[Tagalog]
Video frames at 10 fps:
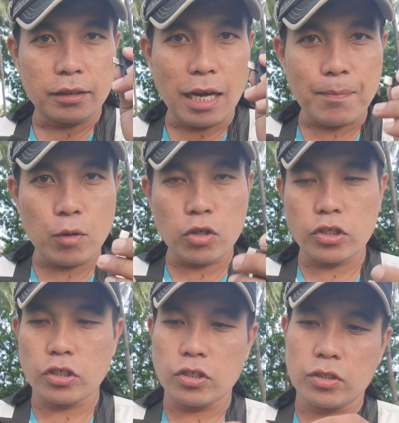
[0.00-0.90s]

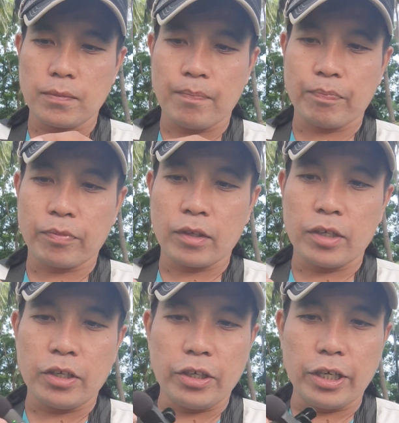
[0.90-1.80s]
Tapos,
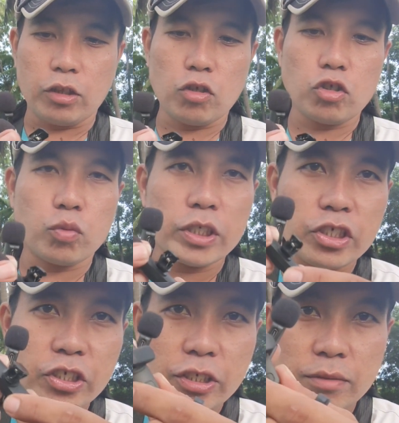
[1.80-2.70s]
itong
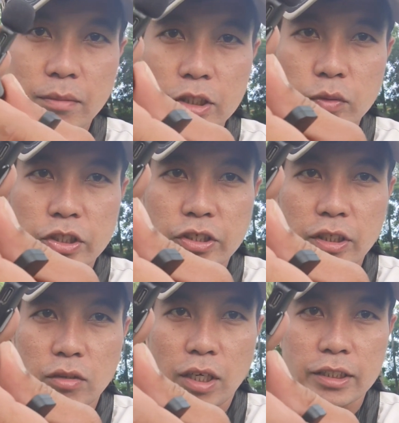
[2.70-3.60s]
switch. May switch
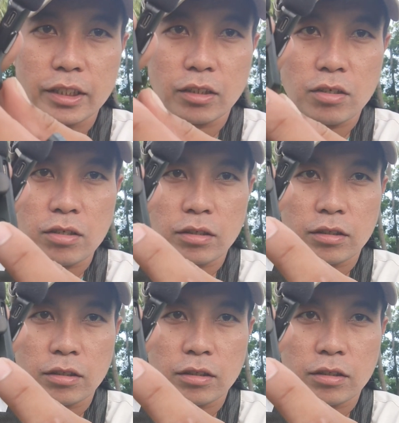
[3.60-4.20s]
dito guys ito.